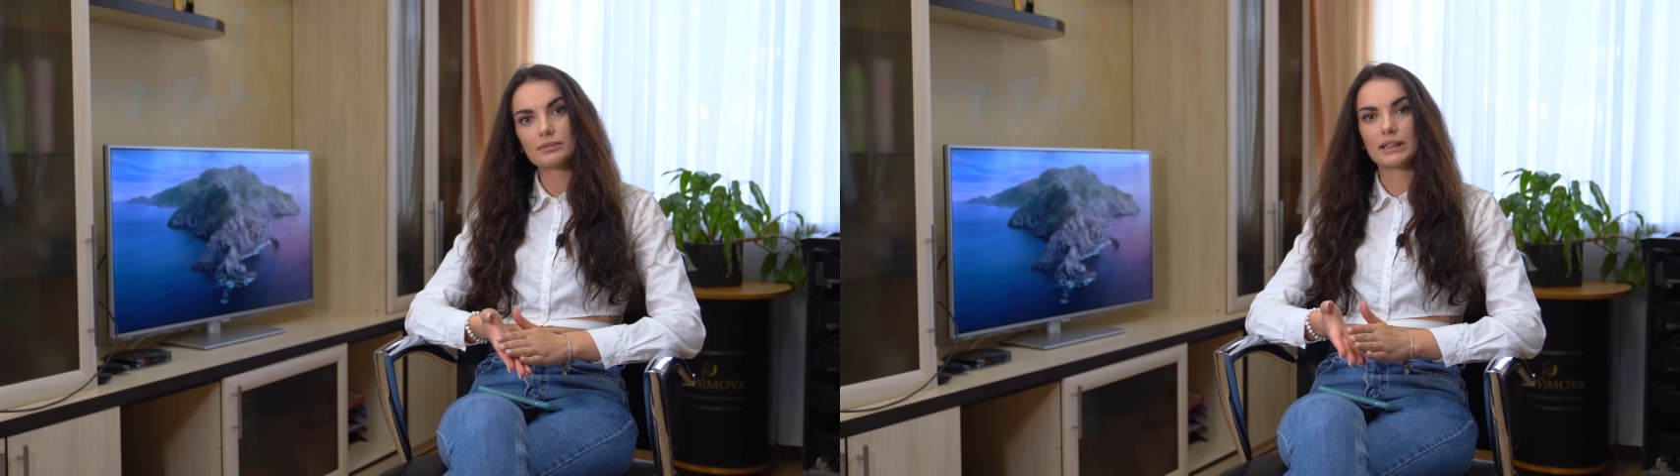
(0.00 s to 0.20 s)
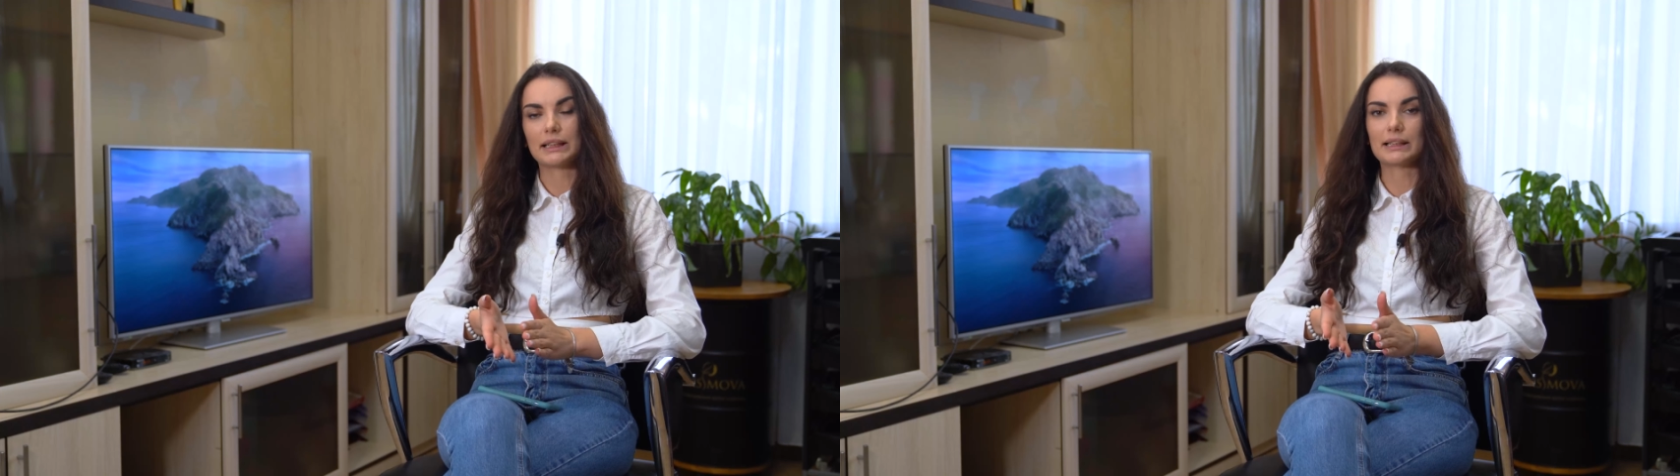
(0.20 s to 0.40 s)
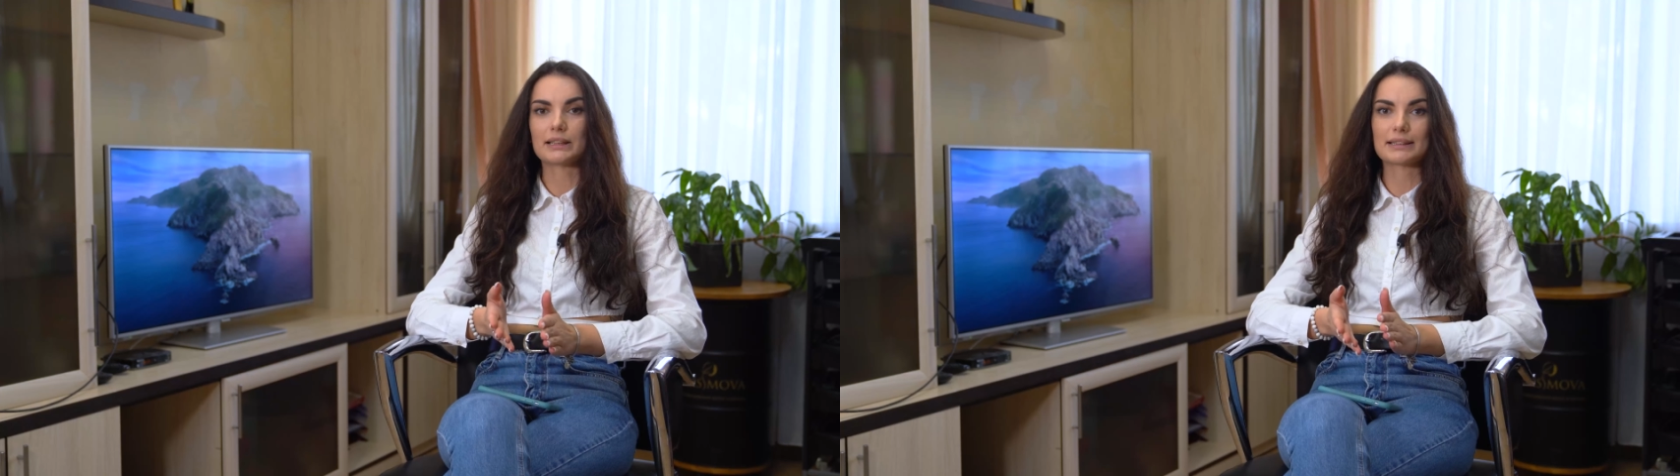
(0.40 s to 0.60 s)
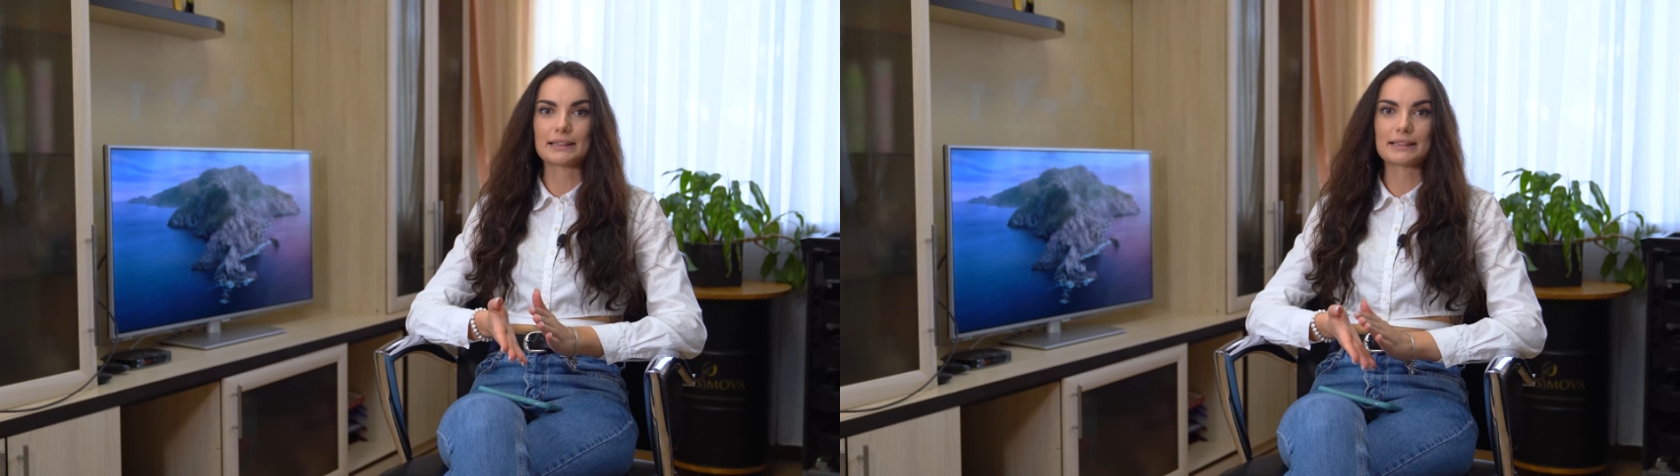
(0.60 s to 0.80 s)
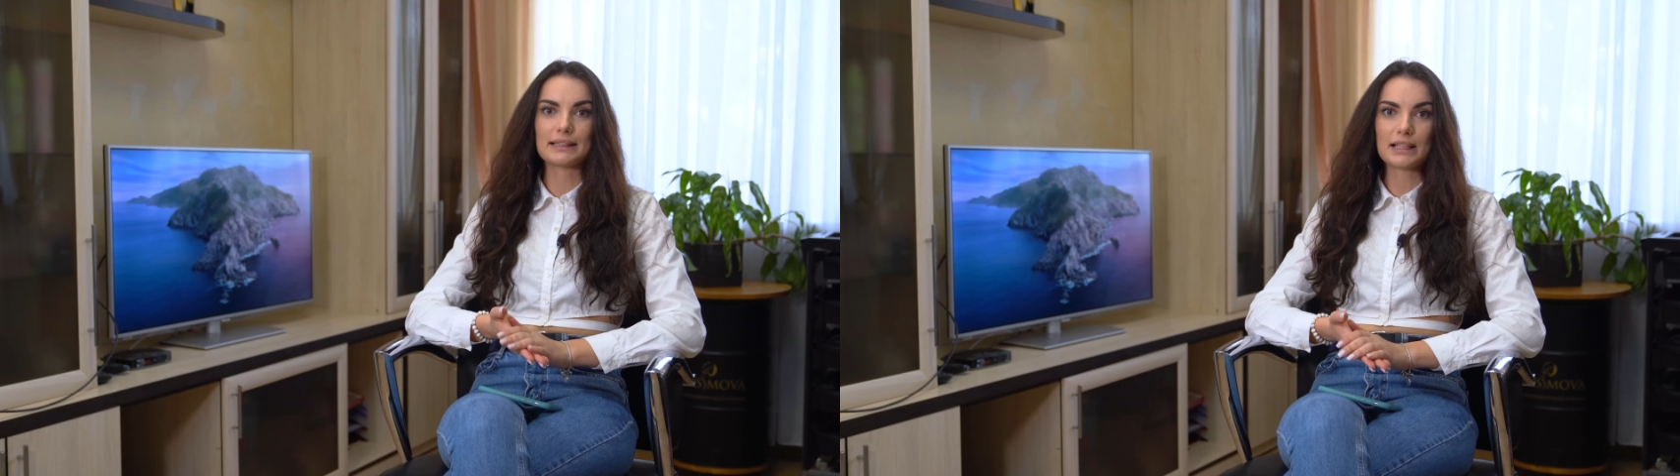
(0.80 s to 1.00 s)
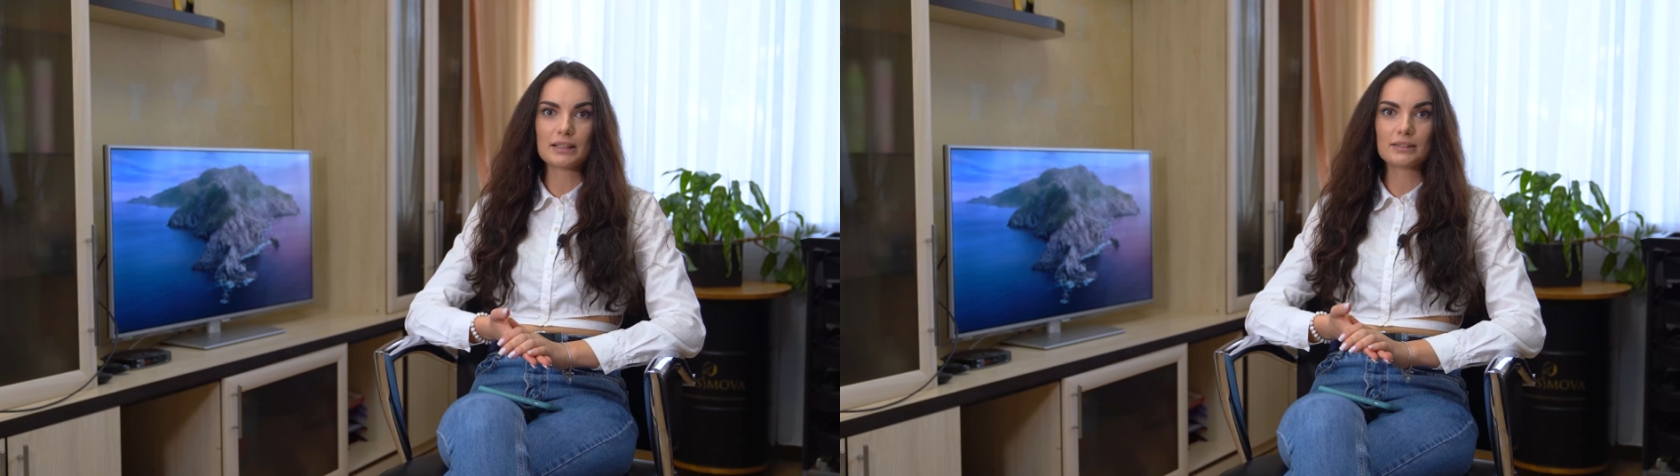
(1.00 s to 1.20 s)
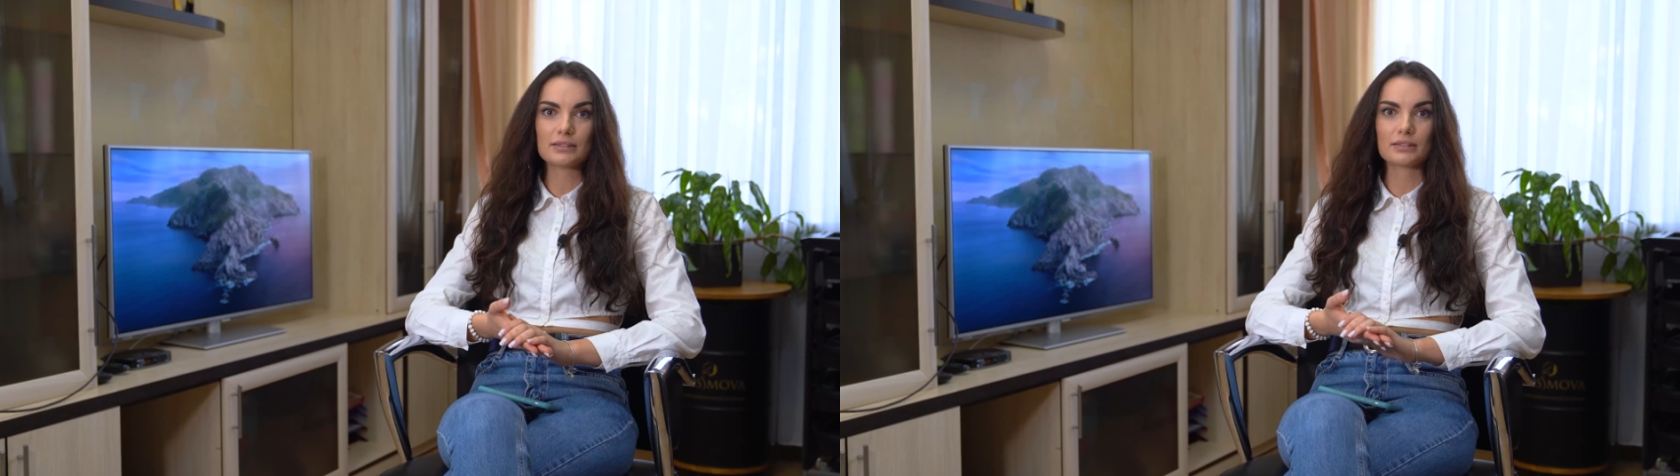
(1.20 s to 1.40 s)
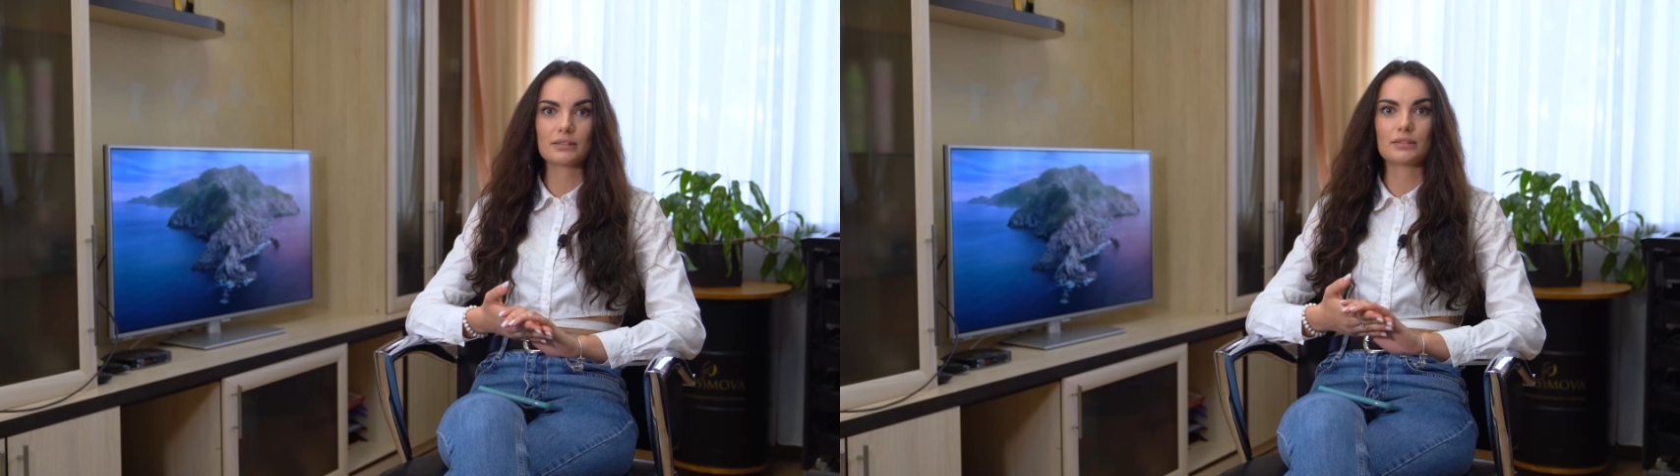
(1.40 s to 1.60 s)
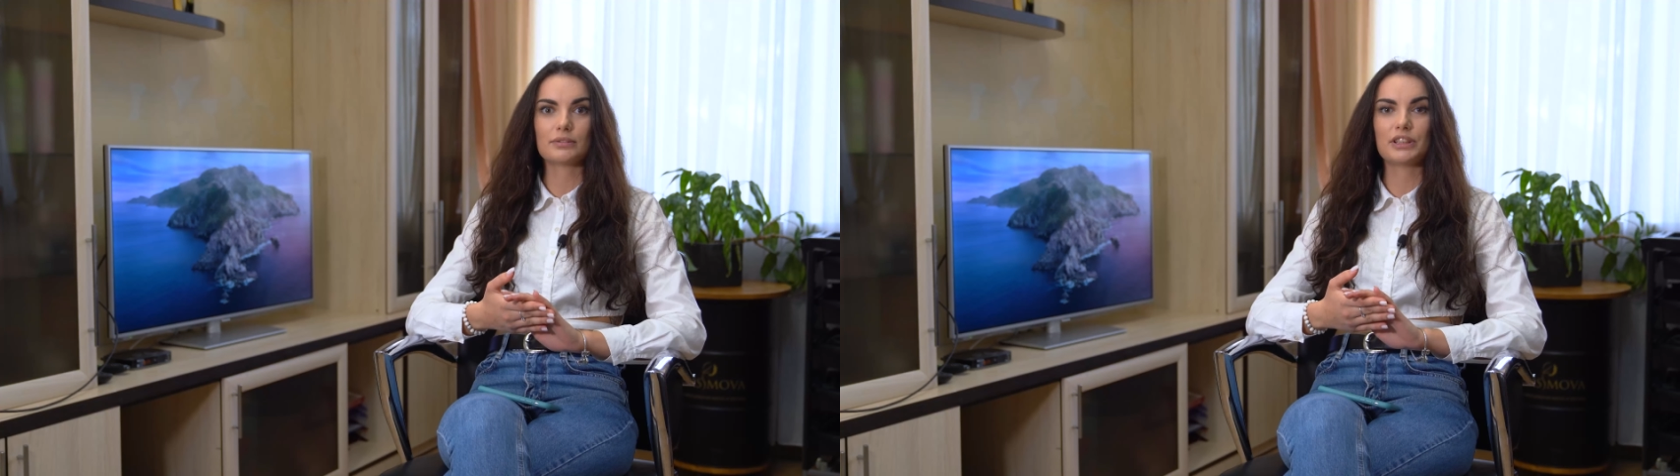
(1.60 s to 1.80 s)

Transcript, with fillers: это Казахстан, э,